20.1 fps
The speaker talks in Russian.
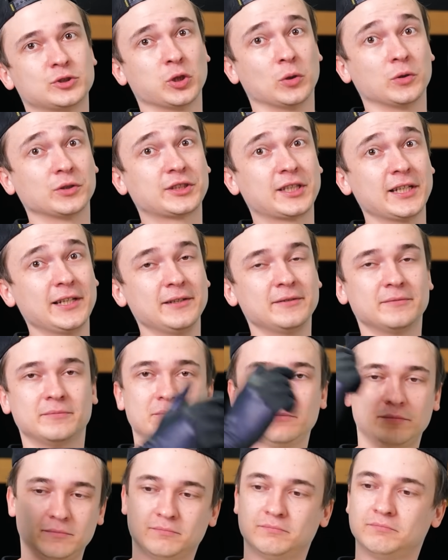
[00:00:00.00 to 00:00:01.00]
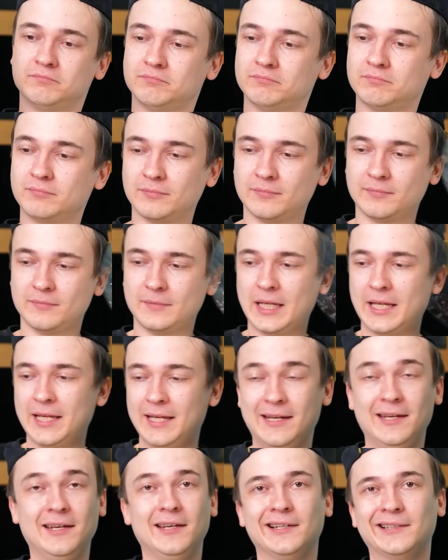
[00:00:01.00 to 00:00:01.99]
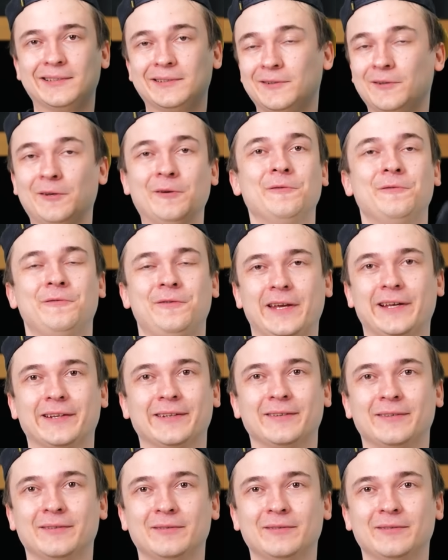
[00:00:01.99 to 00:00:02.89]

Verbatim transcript: солнце и фен.